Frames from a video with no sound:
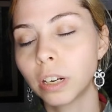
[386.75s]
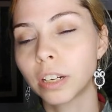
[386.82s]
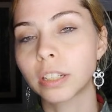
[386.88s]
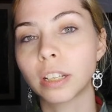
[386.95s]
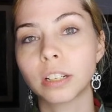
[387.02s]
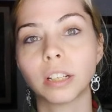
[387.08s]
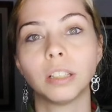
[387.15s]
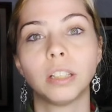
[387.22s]
En
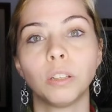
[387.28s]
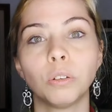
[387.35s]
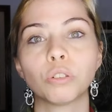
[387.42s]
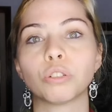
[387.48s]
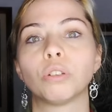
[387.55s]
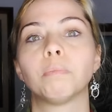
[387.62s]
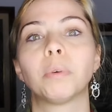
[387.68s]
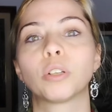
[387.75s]
ese sentido,
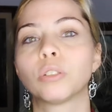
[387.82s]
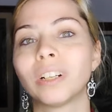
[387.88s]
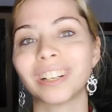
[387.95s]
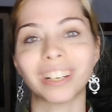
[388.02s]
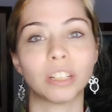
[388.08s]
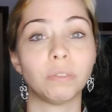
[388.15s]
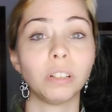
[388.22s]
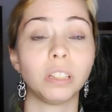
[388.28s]
son
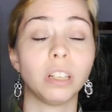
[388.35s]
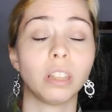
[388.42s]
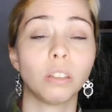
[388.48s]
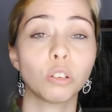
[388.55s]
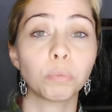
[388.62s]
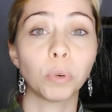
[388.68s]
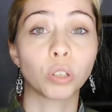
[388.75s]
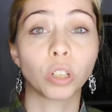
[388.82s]
personajes
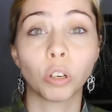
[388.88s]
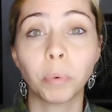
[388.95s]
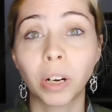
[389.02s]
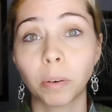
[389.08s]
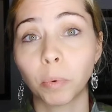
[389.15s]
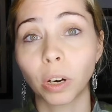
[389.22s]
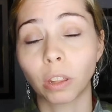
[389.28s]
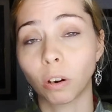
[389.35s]
ficticios, pero es que yo me
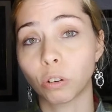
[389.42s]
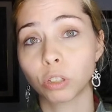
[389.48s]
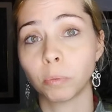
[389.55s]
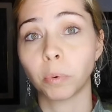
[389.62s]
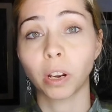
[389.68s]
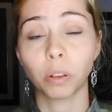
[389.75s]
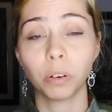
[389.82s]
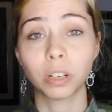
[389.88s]
enamoré de los
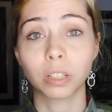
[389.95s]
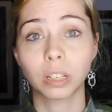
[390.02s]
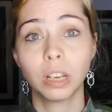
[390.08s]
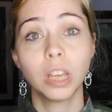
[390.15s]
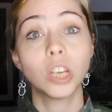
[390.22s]
simuladores.